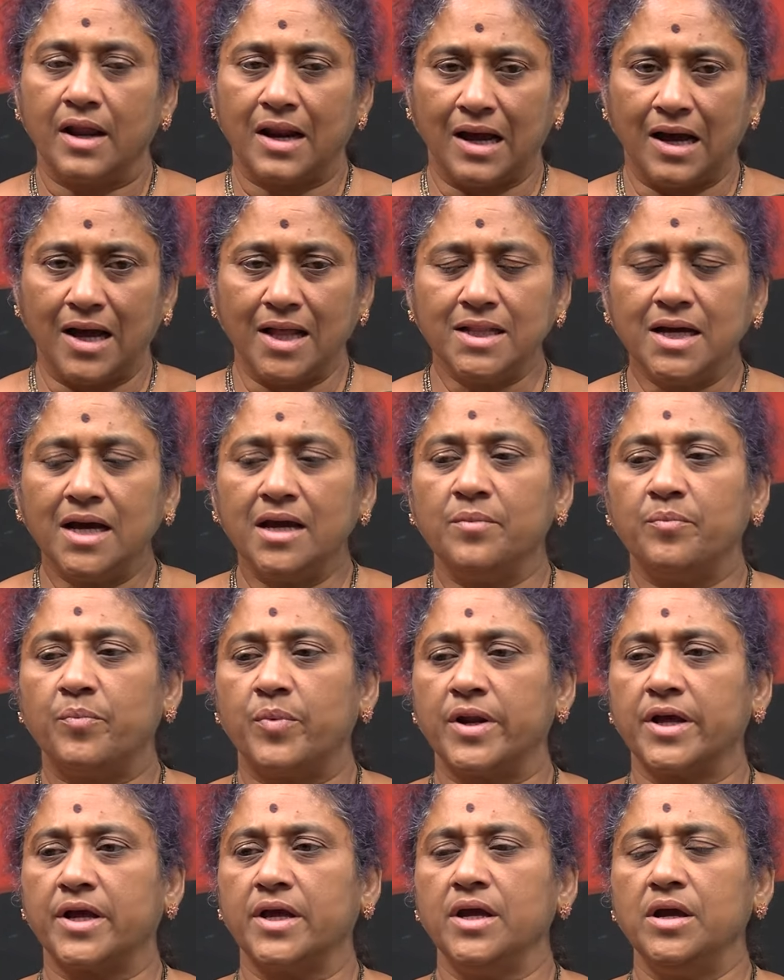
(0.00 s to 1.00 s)
రాధా
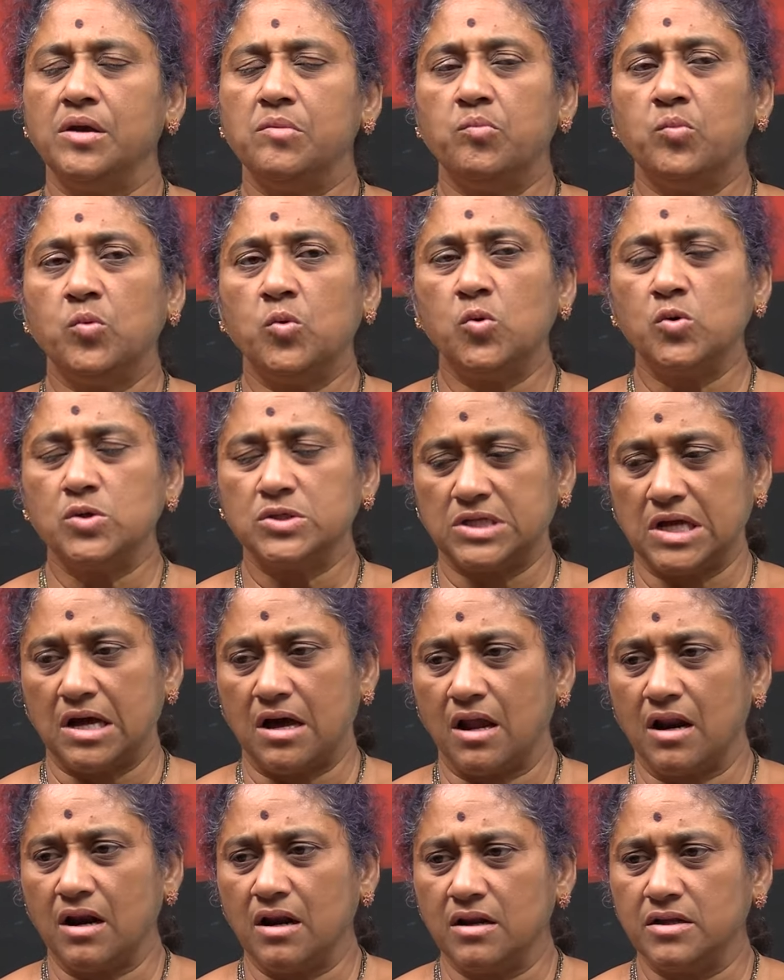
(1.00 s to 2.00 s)
ఇప్పటికీ మూడు
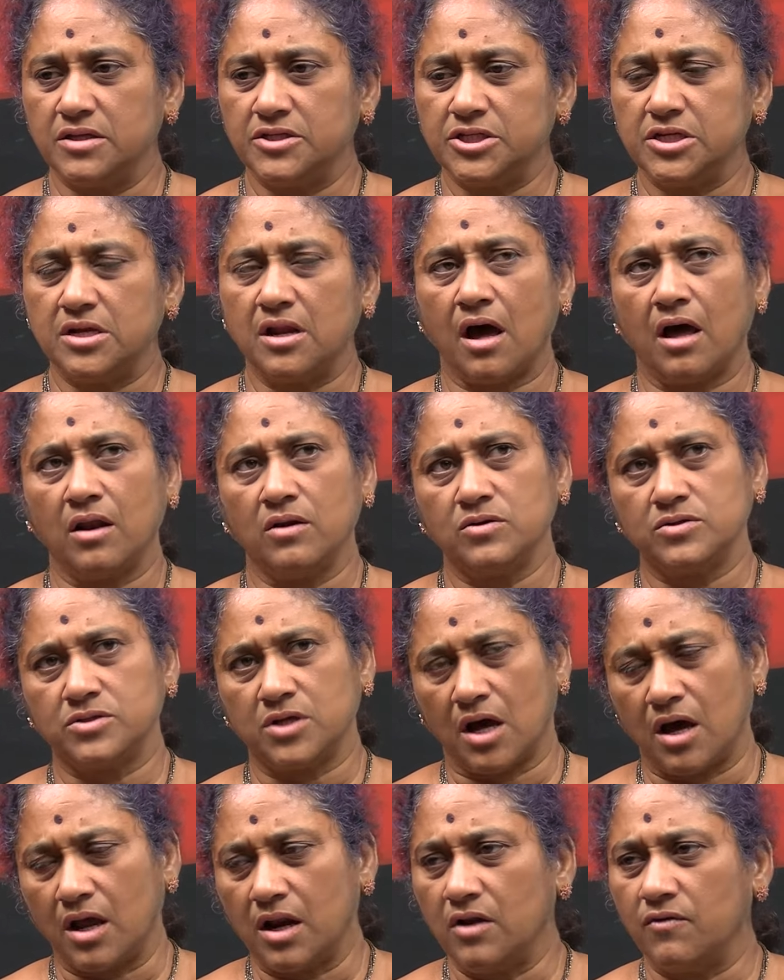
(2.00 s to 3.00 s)
సార్ల నుంచి నాలుగు
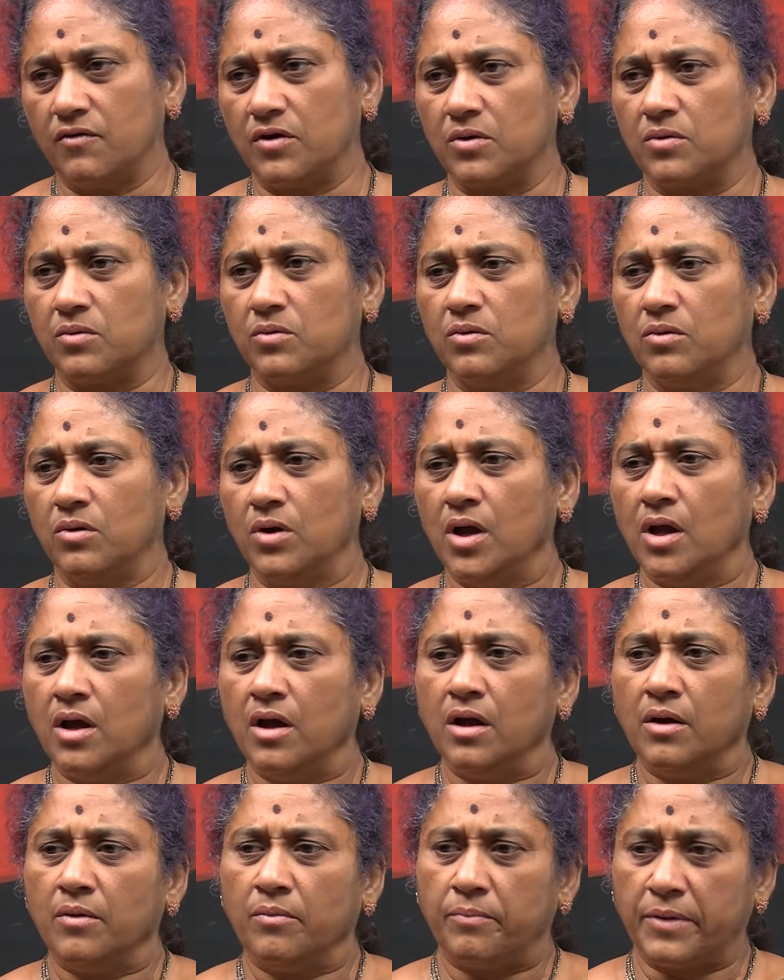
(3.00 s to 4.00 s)
సార్ల వరకు
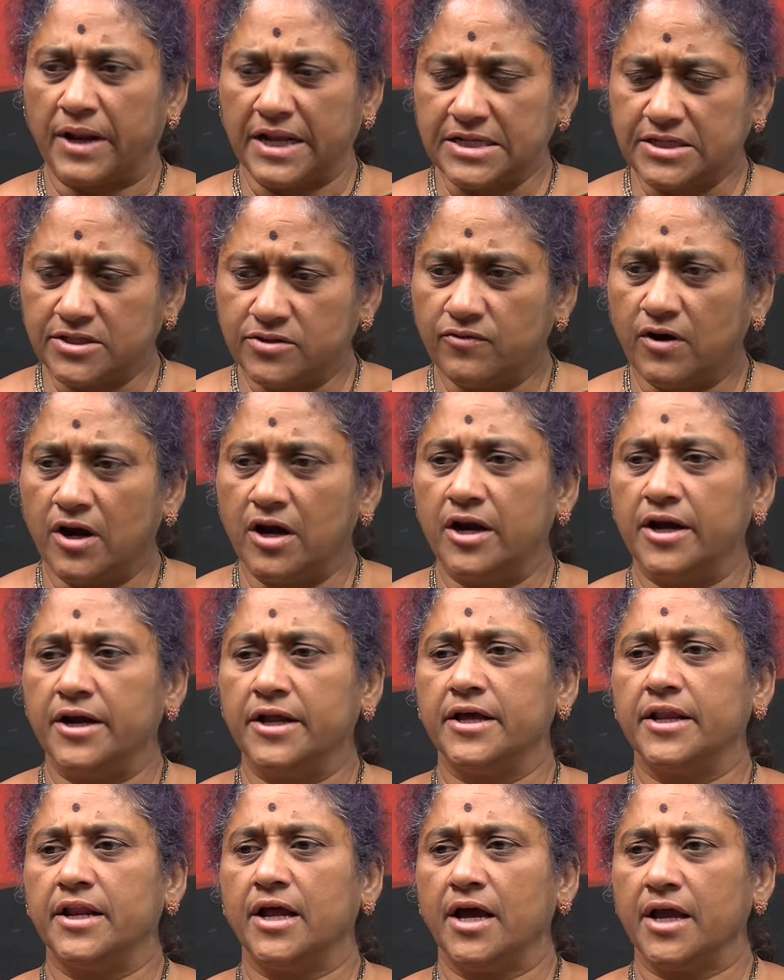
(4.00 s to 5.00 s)
ప్రెస్ వాళ్ళు
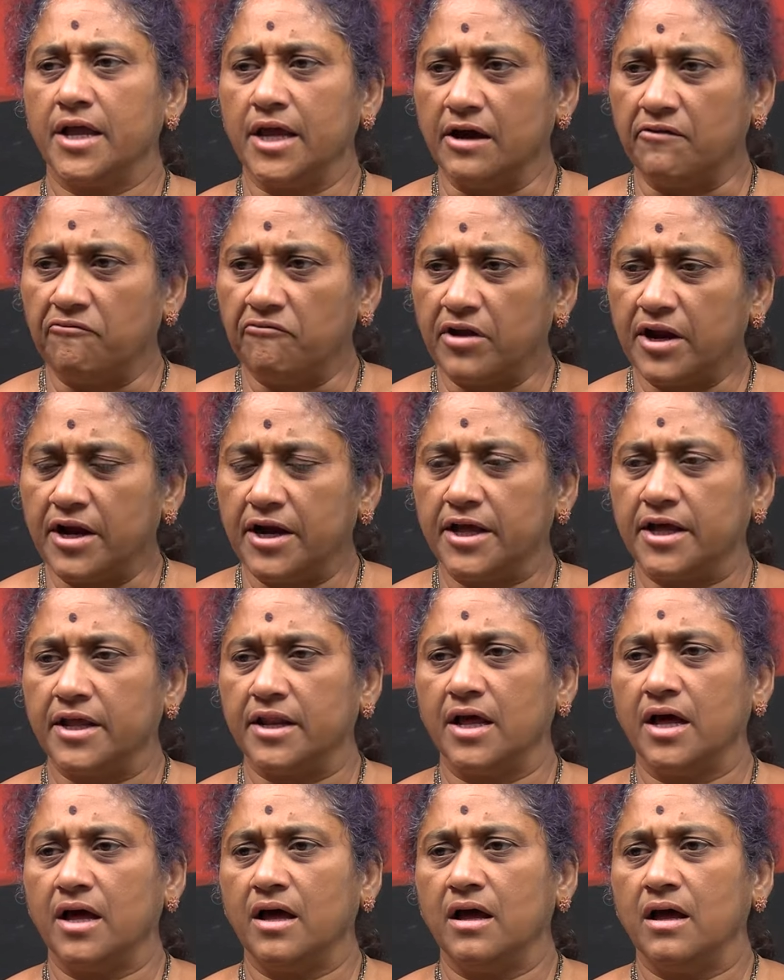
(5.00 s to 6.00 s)
అడిగినా ఎవరు
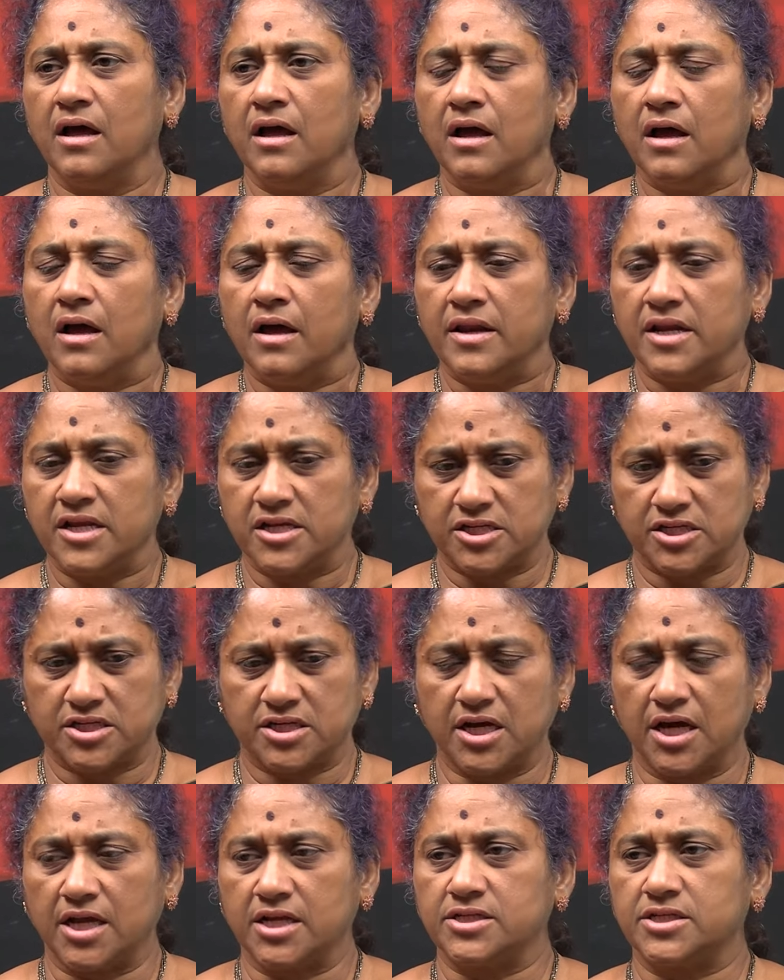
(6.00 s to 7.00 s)
అడిగినా
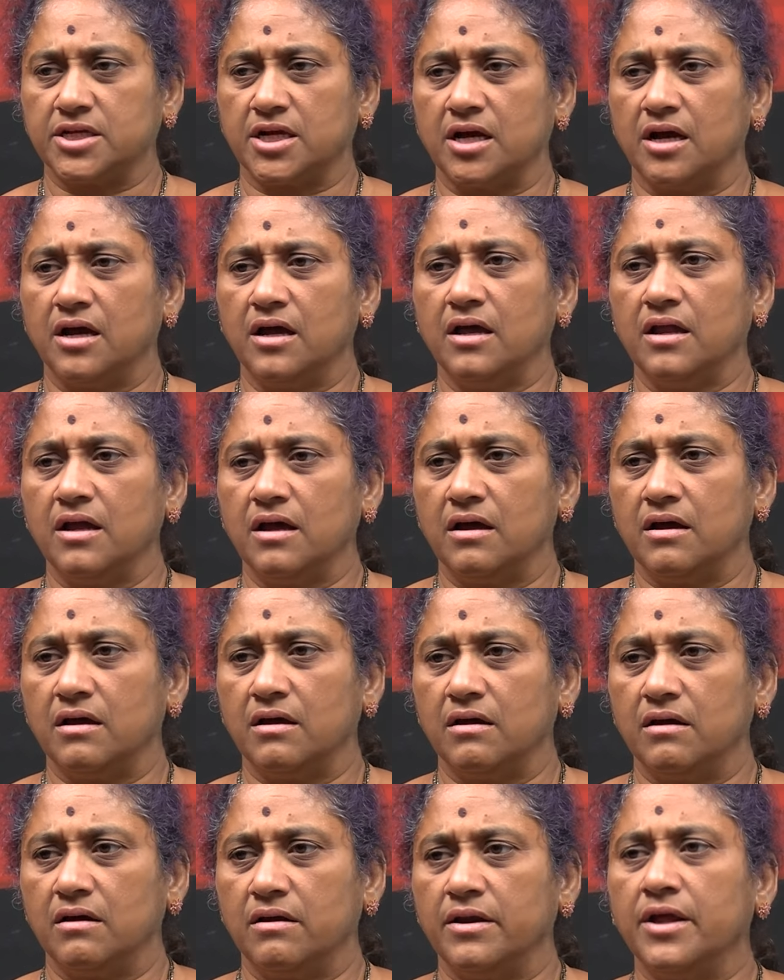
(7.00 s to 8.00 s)
నిష్కర్షగా
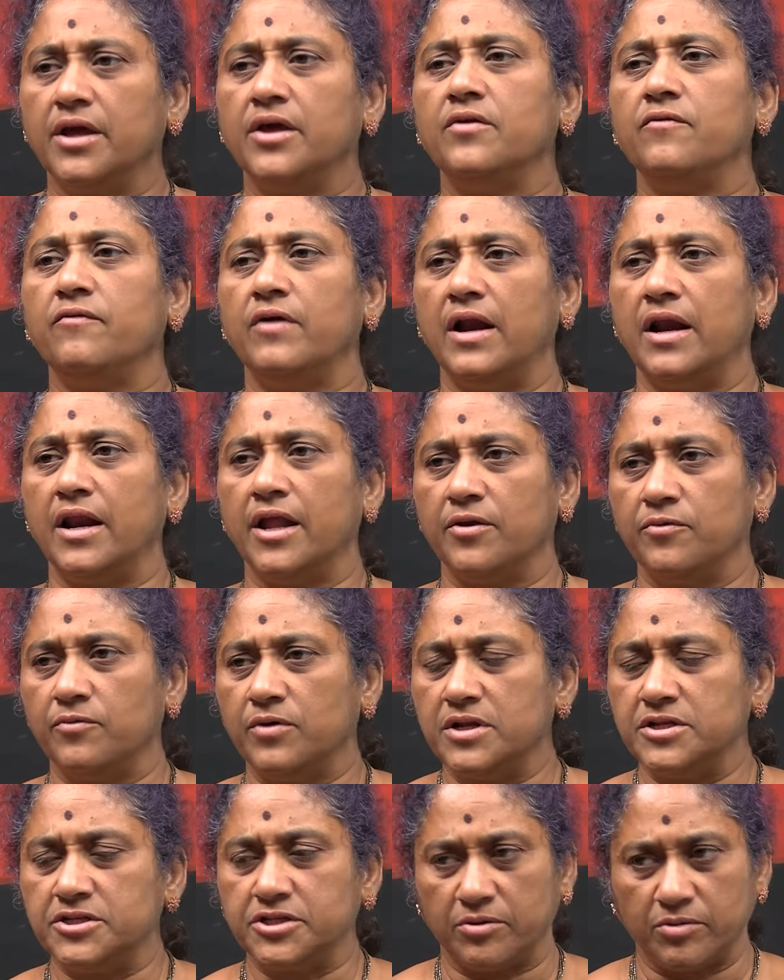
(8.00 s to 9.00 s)
నేను వెళ్ళను
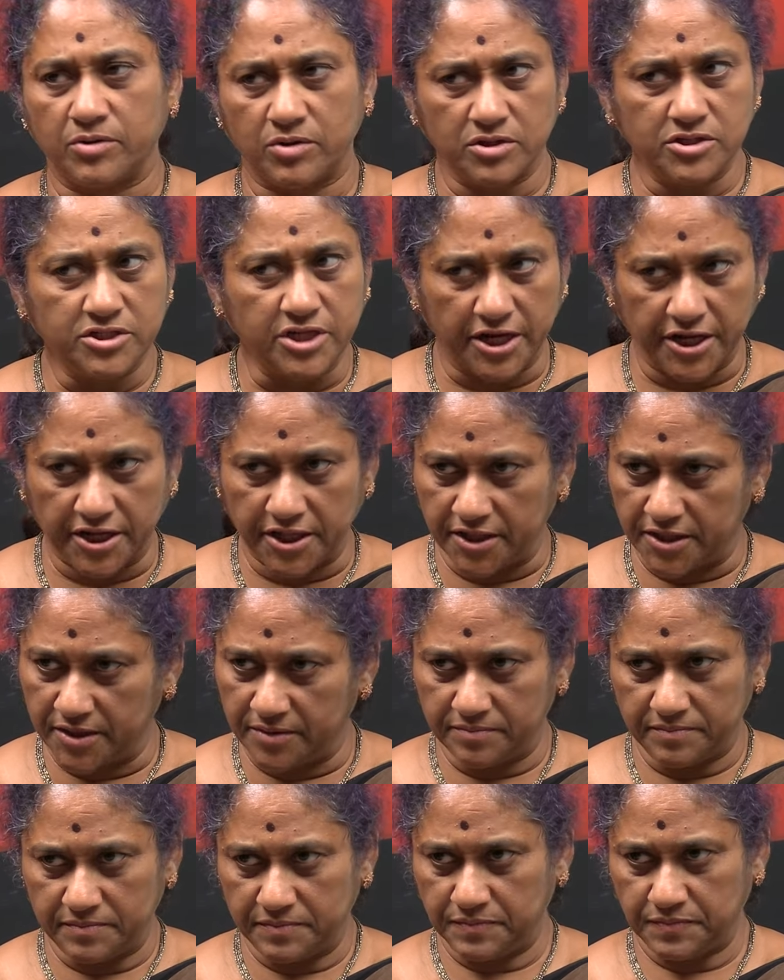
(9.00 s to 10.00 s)
అని చెప్పటం జరిగింది
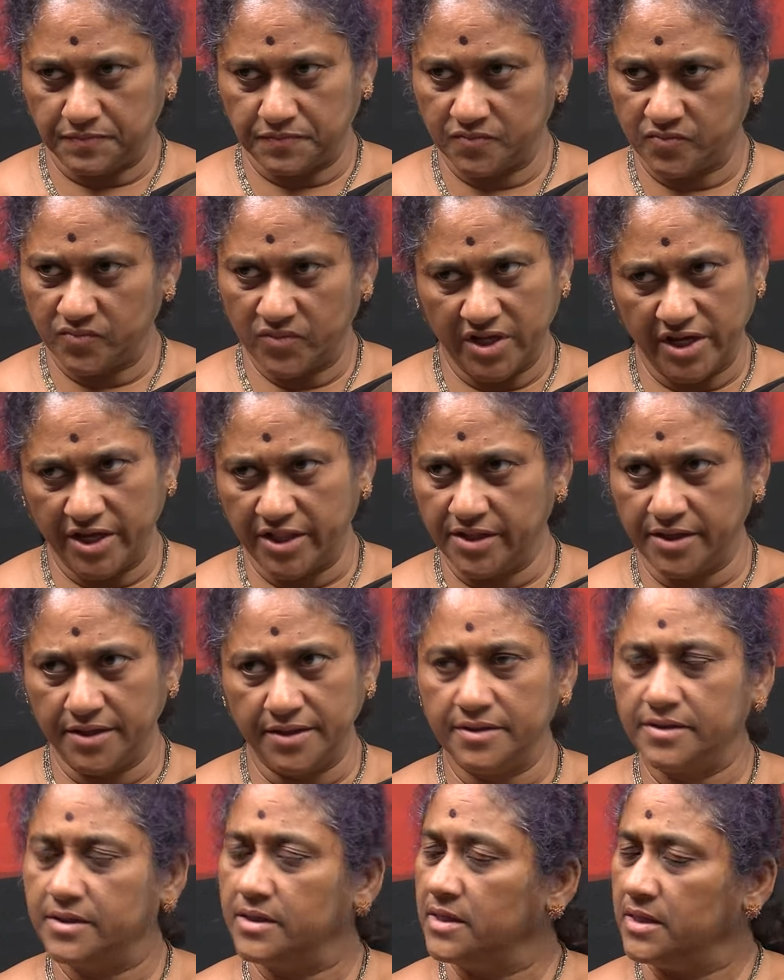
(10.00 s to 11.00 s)
hmm. ఏది
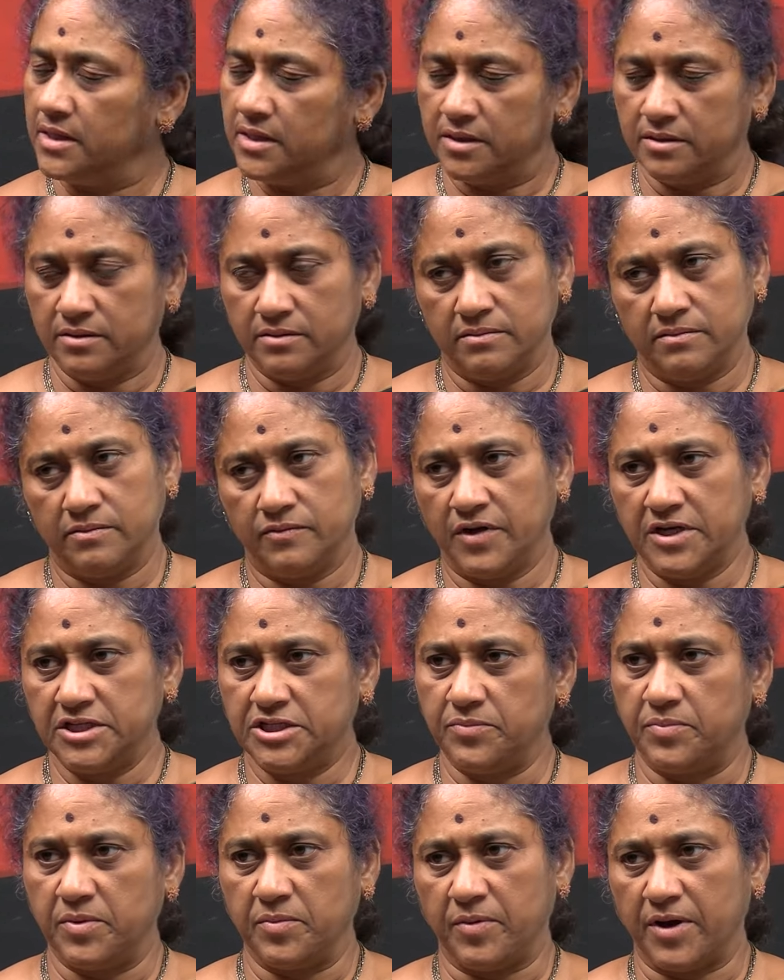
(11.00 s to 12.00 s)
వైసీపీ